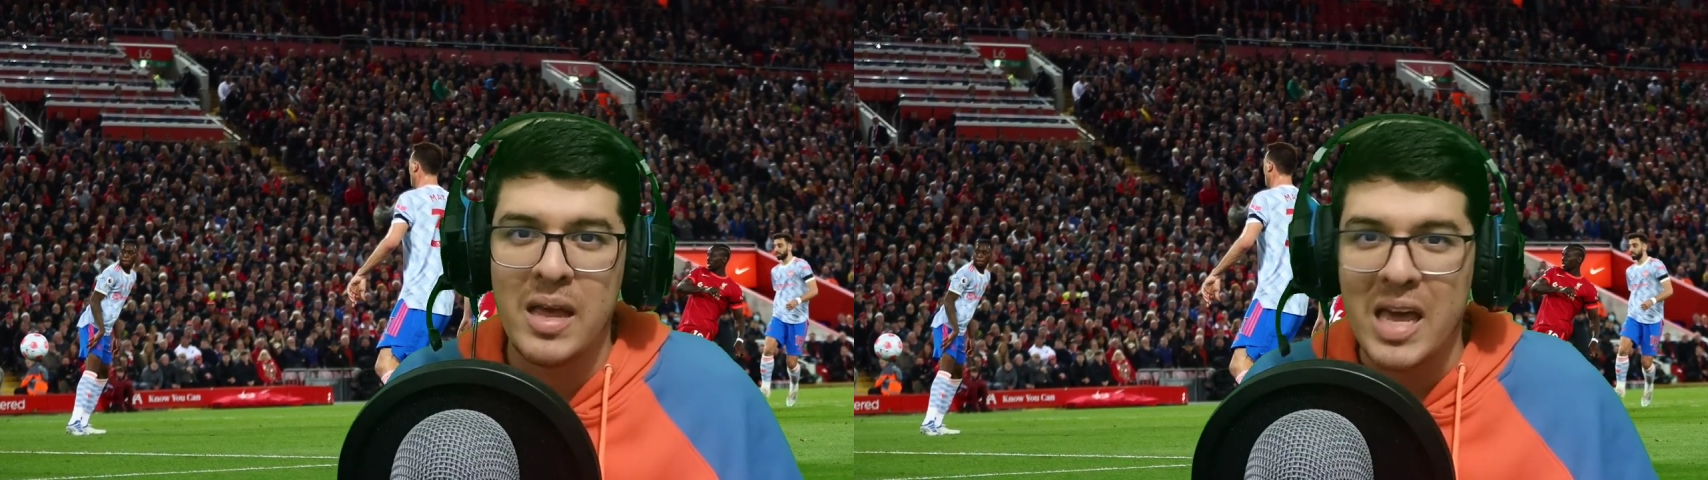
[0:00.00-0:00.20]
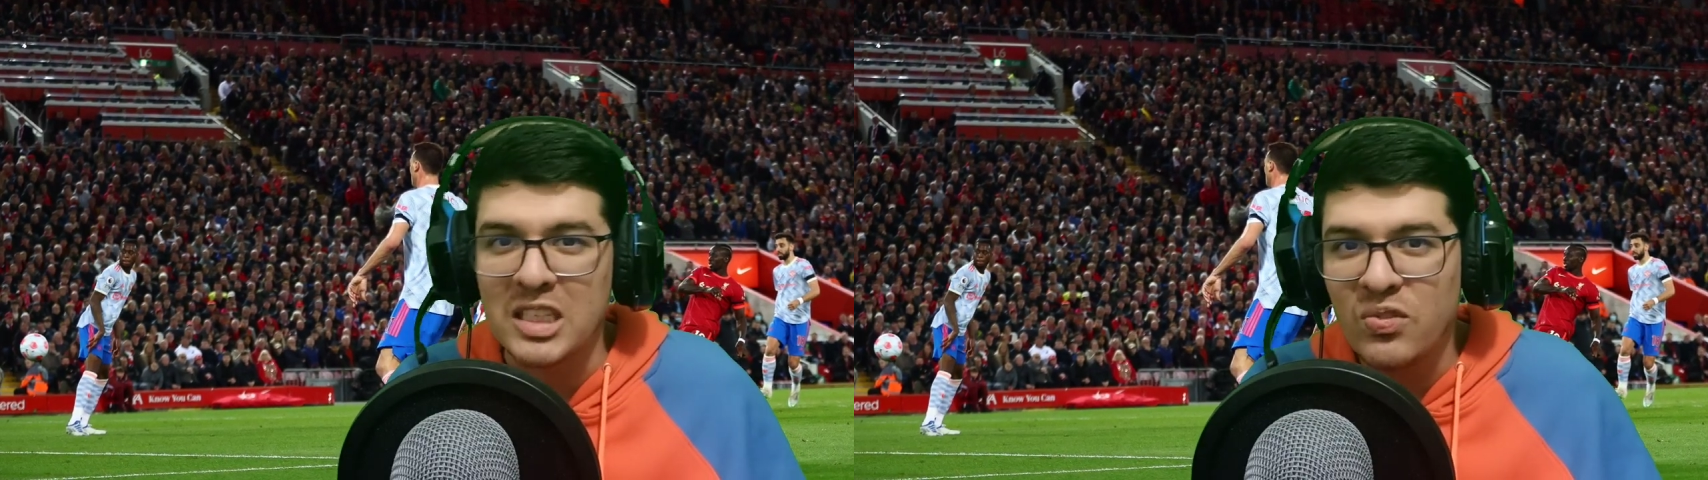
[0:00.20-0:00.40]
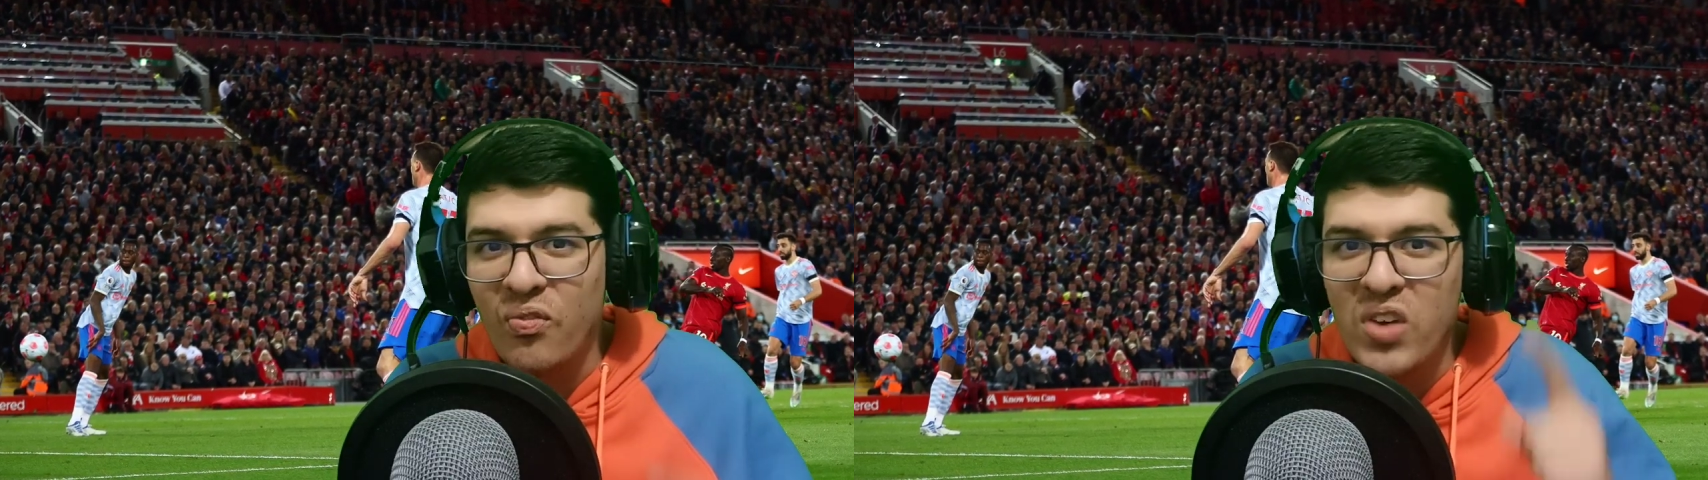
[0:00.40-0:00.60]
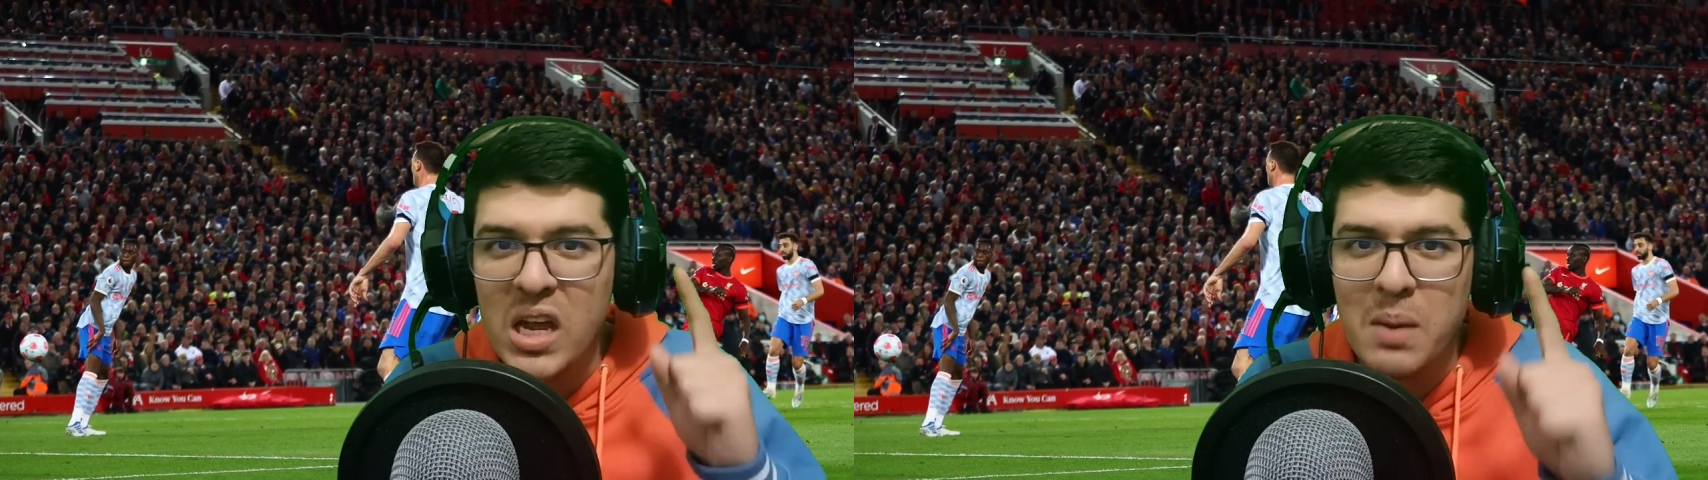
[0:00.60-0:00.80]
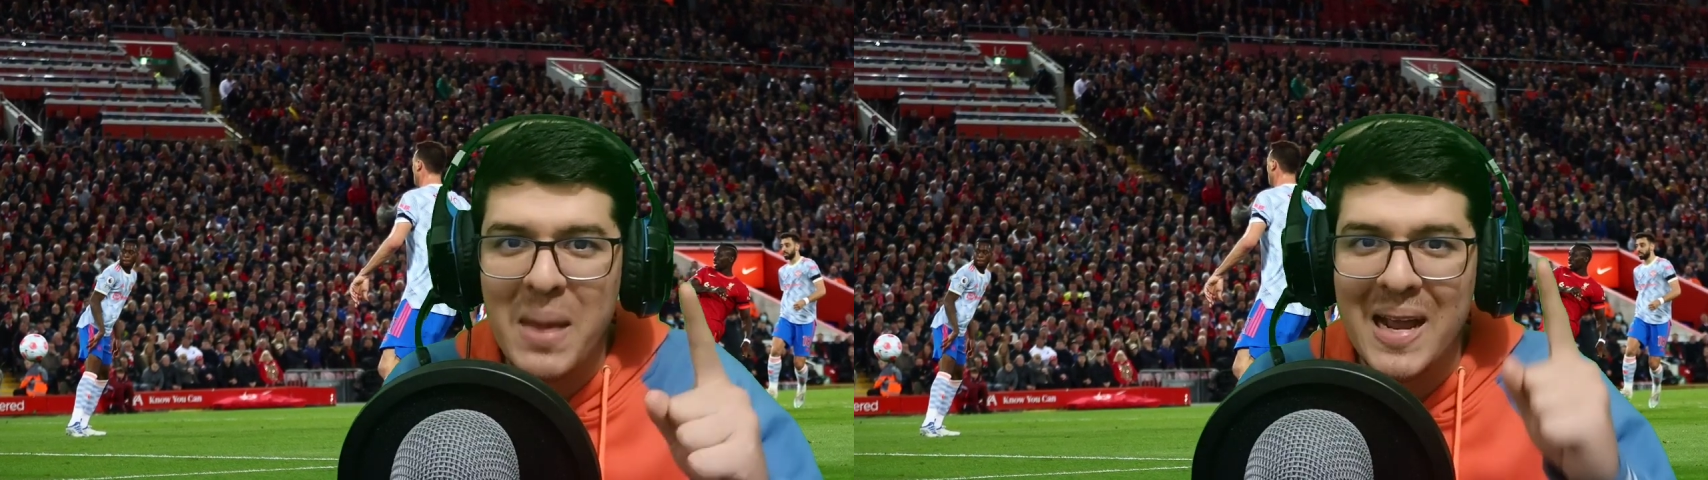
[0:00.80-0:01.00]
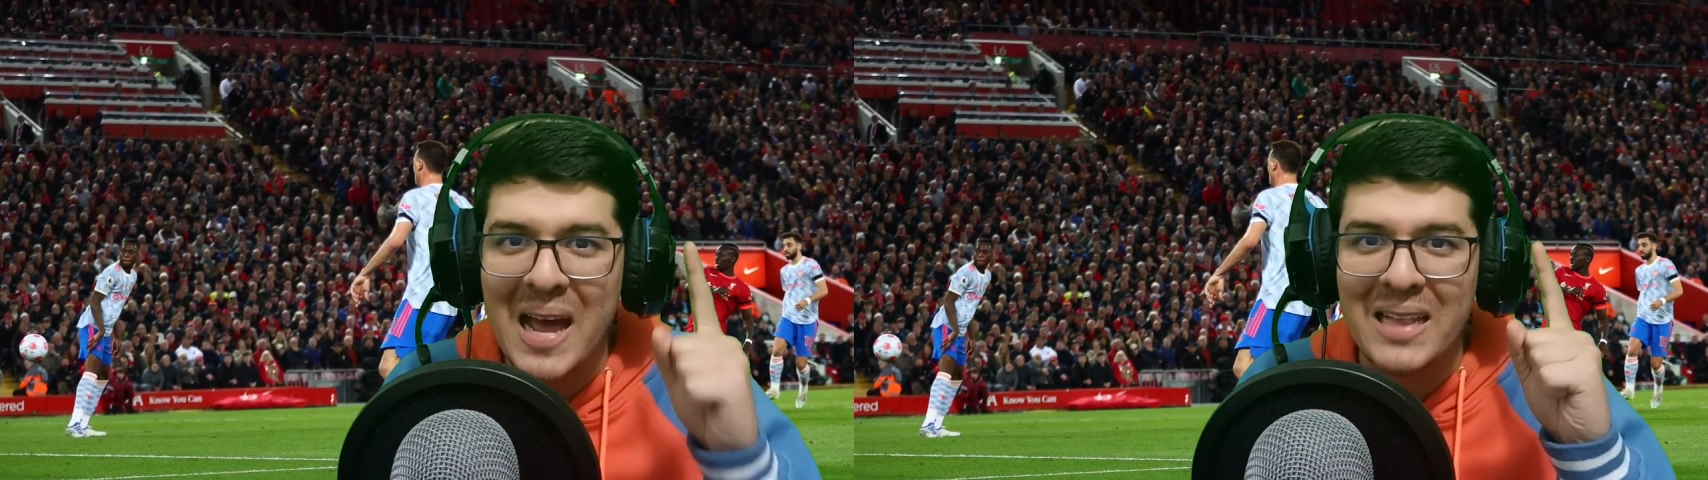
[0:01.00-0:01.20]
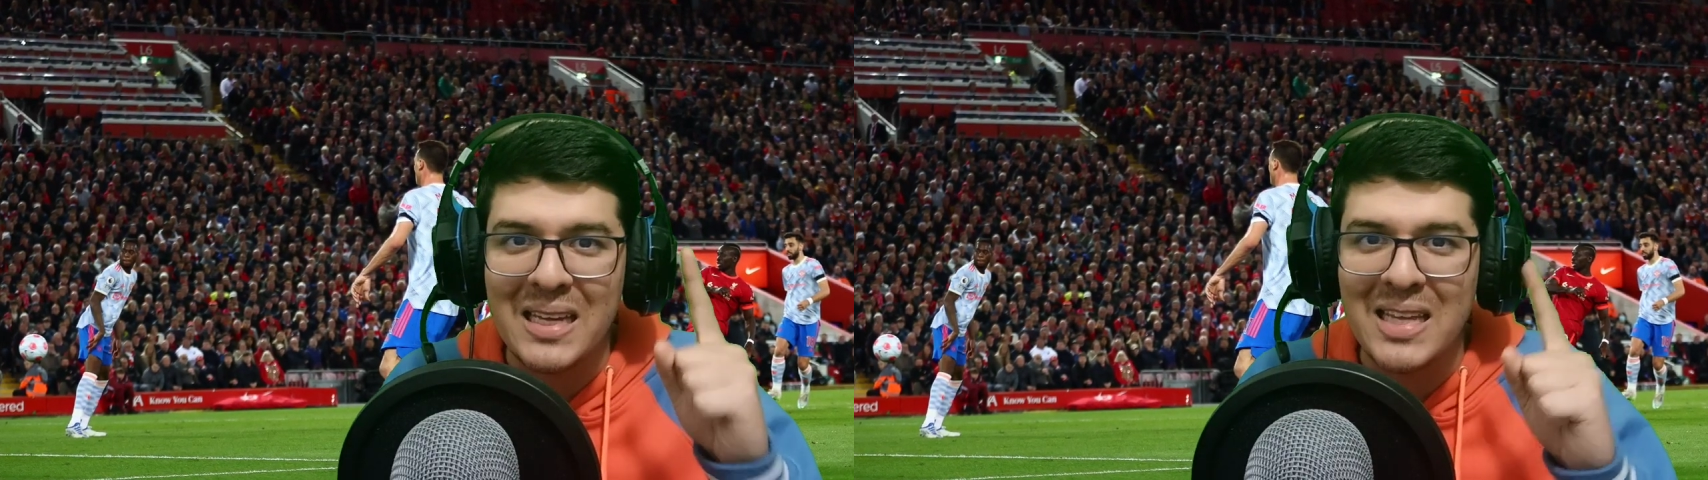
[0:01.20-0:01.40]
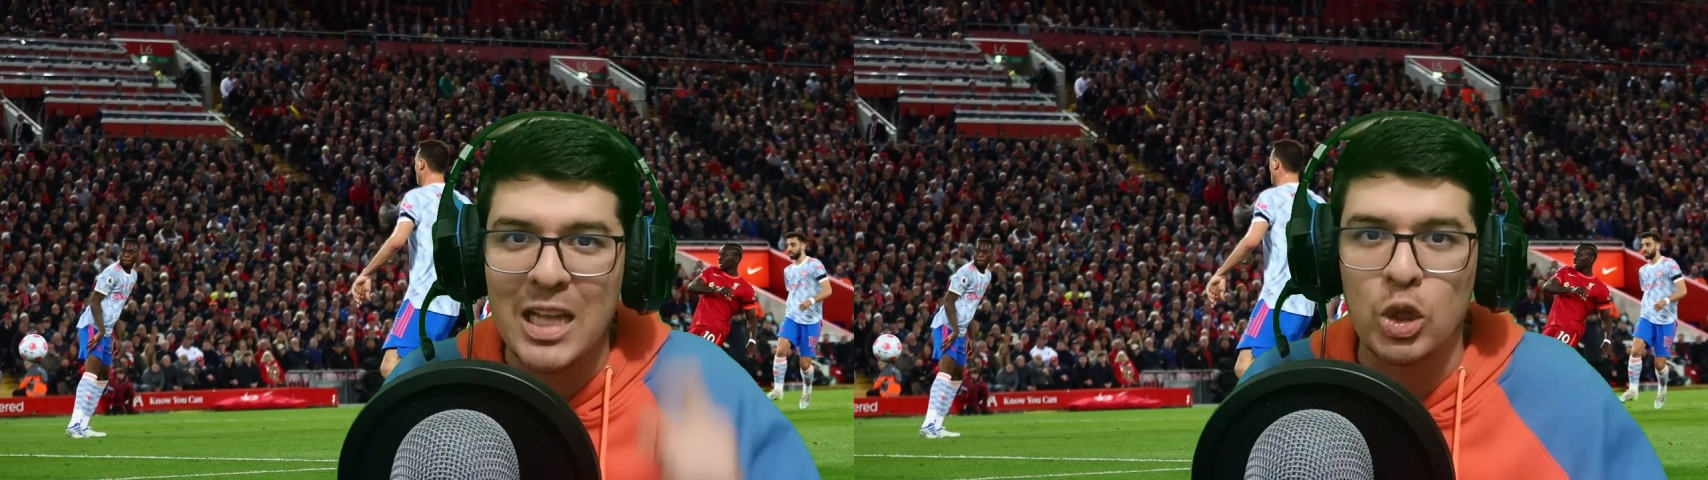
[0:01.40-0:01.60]
es firme
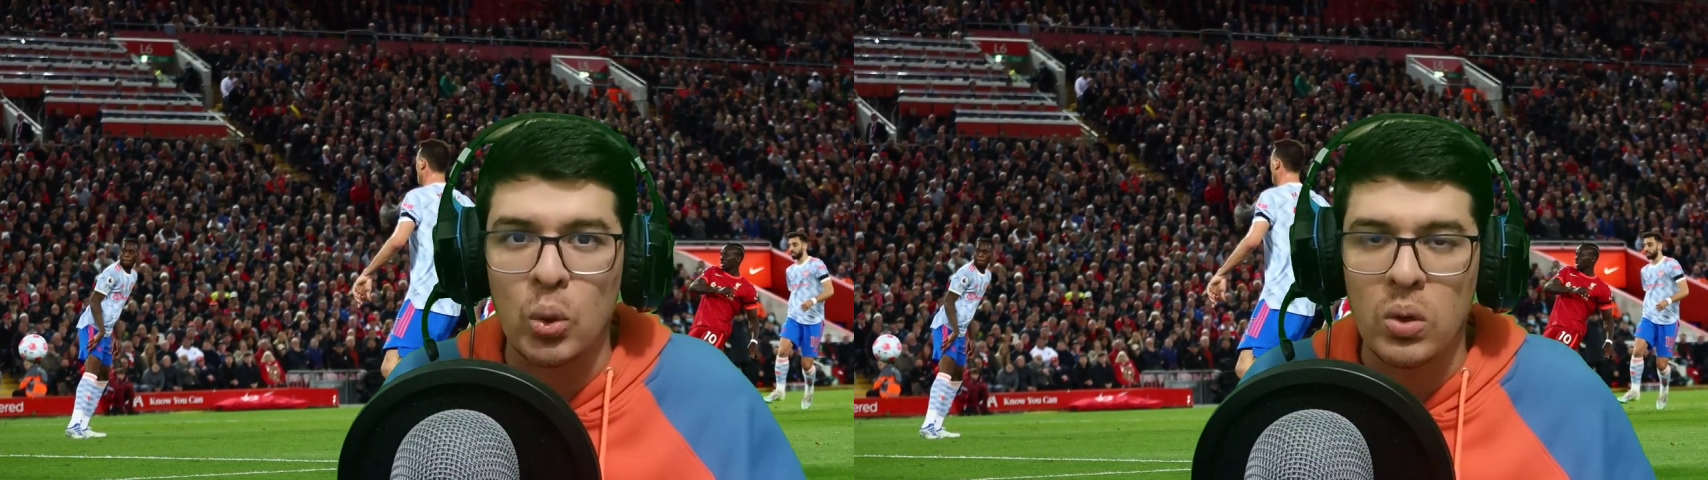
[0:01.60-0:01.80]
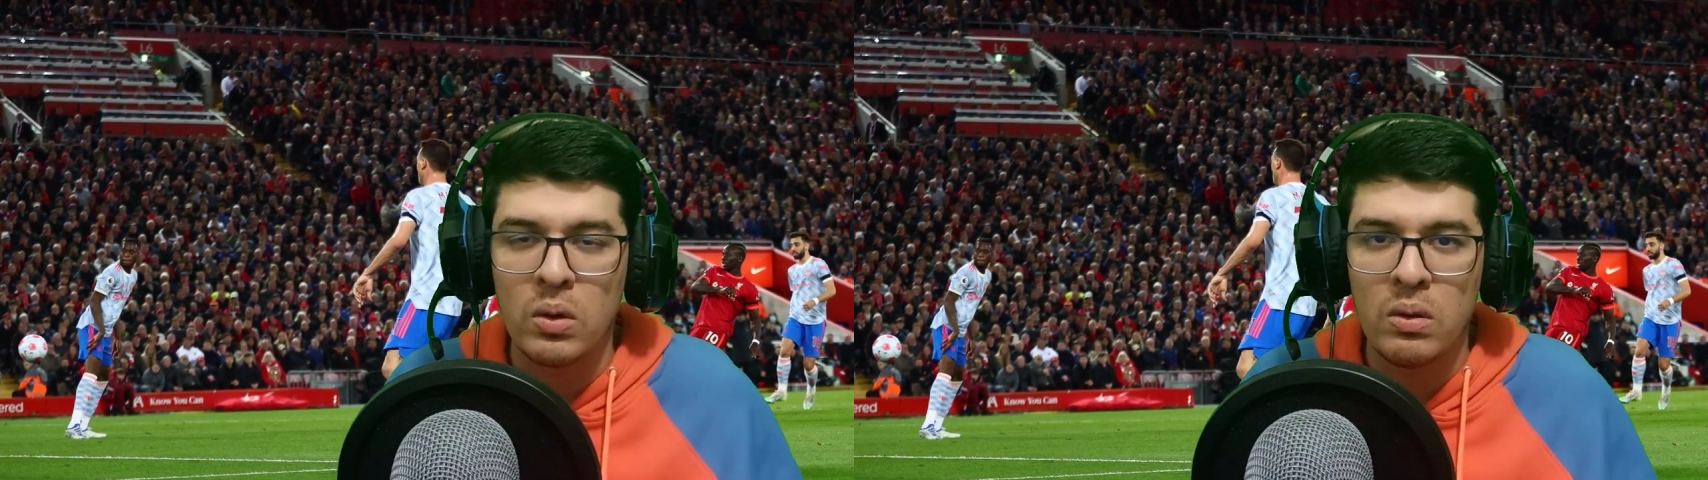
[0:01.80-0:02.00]
candidato